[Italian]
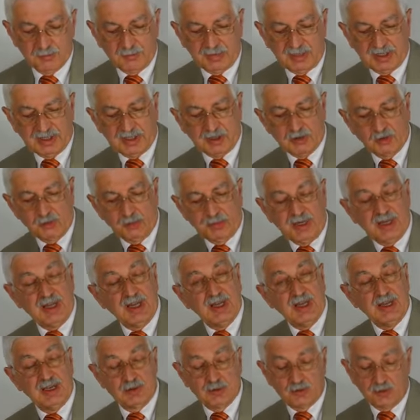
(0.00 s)
Per
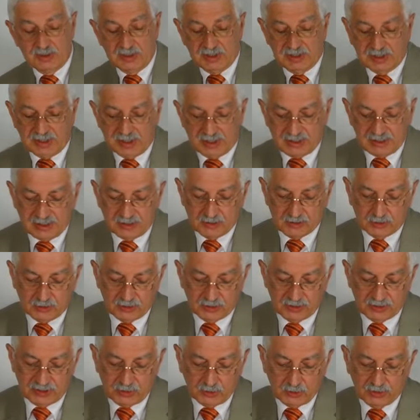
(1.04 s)
recuperare alcune delle
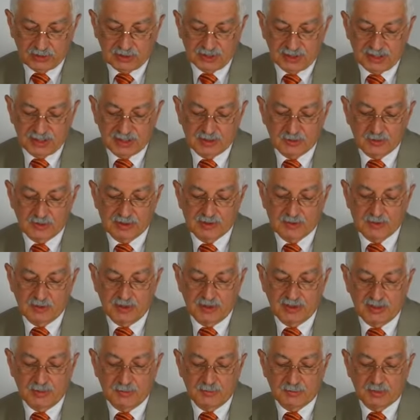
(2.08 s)
risorse utili
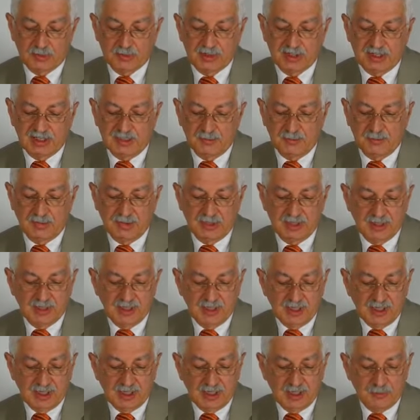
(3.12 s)
all'attuazione del programma
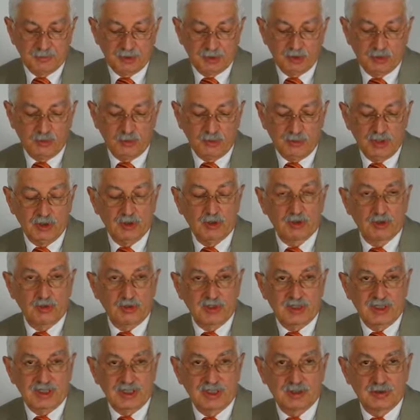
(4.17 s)
e per un mio
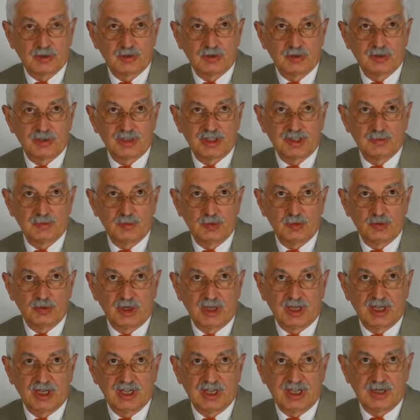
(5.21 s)
concreto contributo
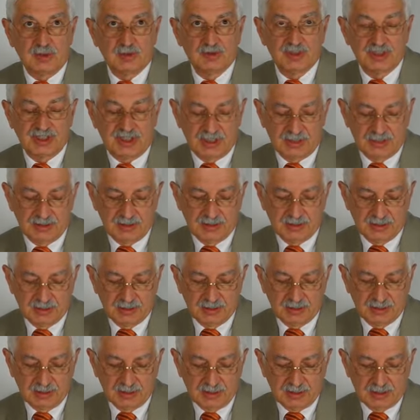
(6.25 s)
alla causa,
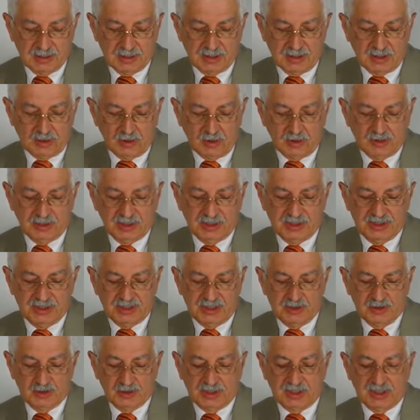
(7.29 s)
ho
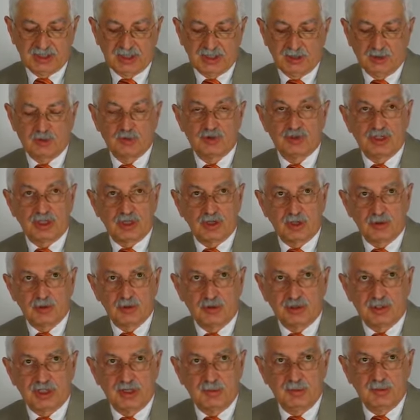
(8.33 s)
deciso che rinuncerò
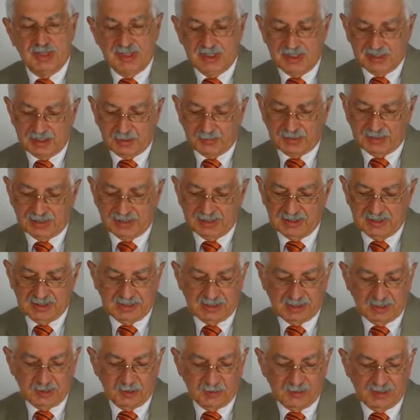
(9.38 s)
totalmente per
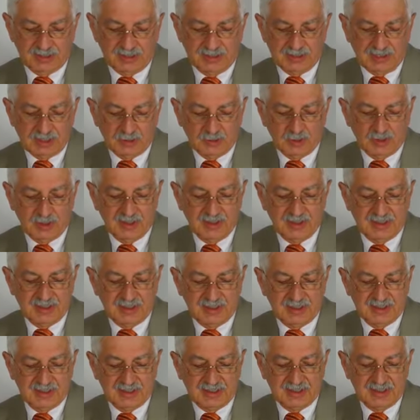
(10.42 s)
l'intero mandato
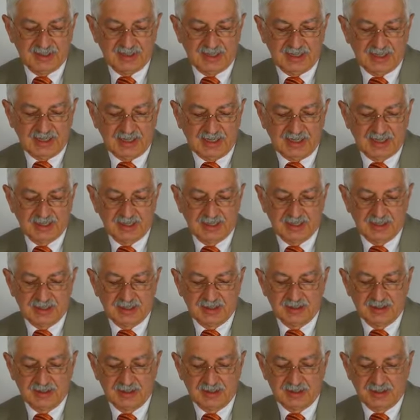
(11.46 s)
all'indennità di
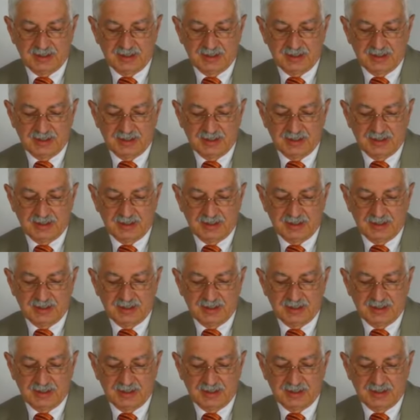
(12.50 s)
carica.